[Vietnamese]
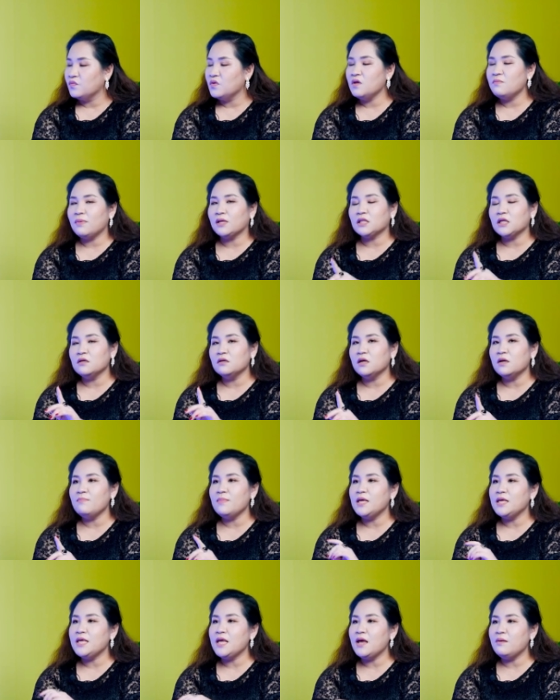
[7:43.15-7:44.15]
Nhưng mà từ cái
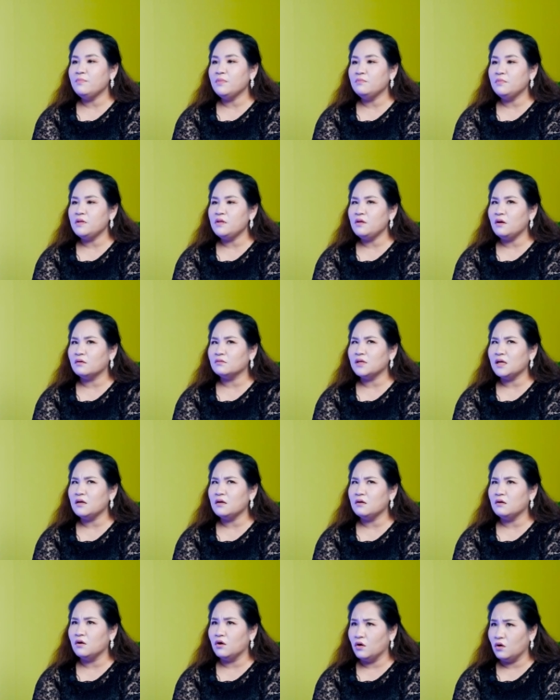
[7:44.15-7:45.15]
bị chê mình mới nhận ra
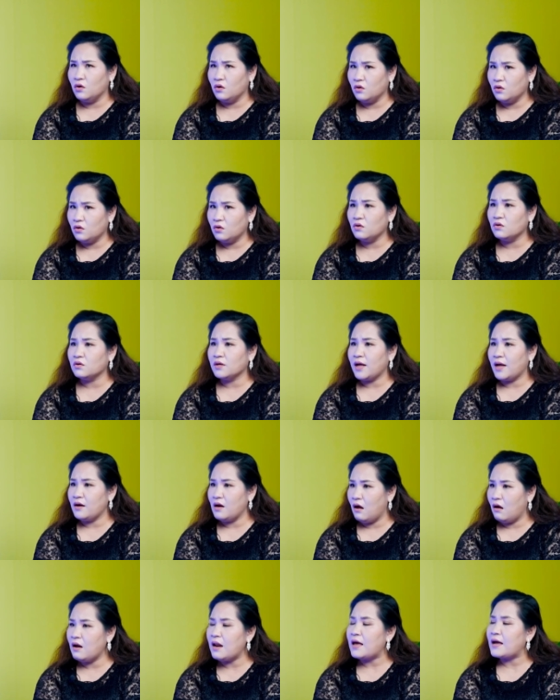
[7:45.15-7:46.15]
là ồ, cái
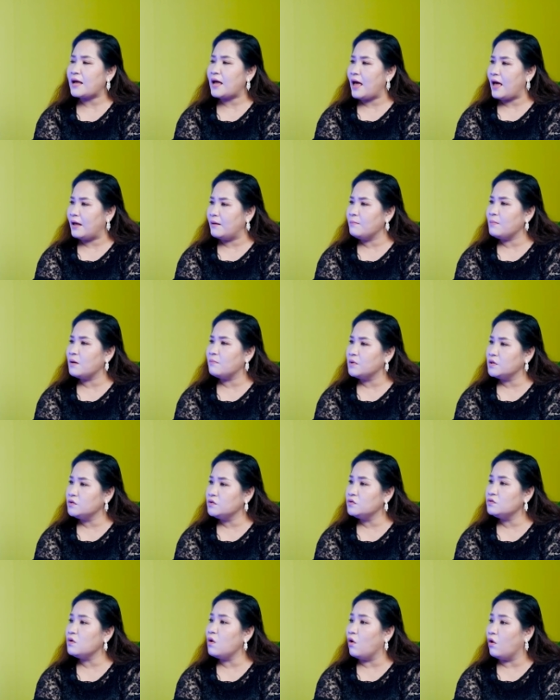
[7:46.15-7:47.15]
đó là cái mà
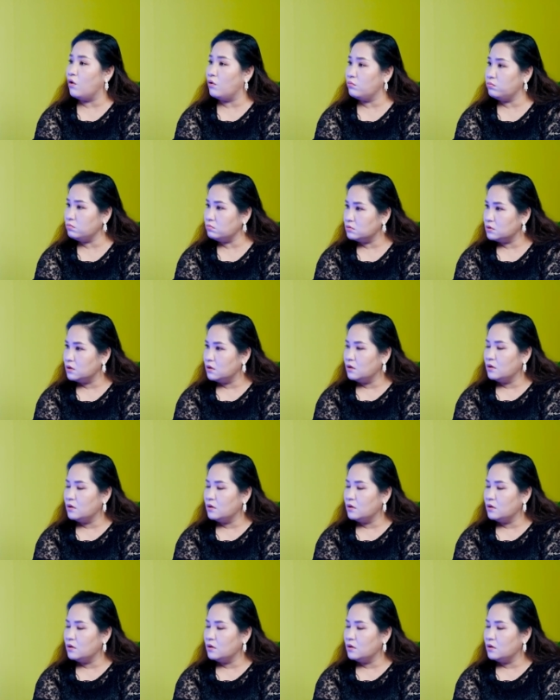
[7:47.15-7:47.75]
mình chưa ổn.